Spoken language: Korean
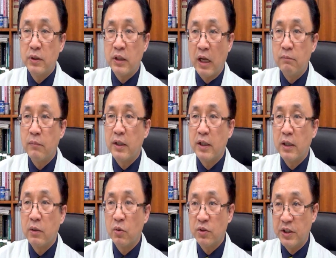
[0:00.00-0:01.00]

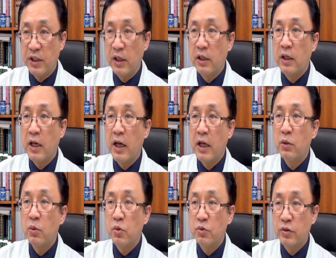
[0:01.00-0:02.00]
달마리꽃이 그
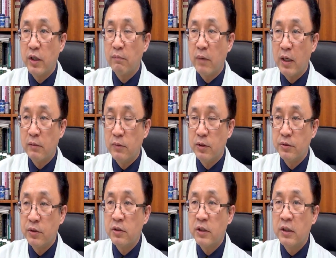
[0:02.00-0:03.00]
해조류 등에
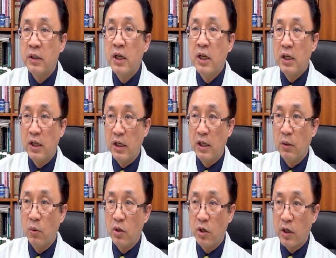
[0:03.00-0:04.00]
많으면서 이제
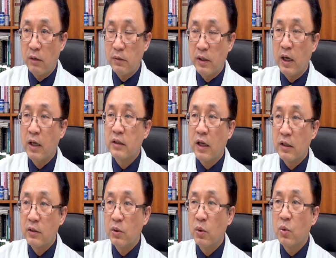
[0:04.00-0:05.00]
이 혈압이나
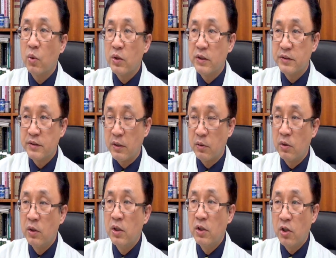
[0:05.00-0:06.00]
당뇨, 콜레스테롤,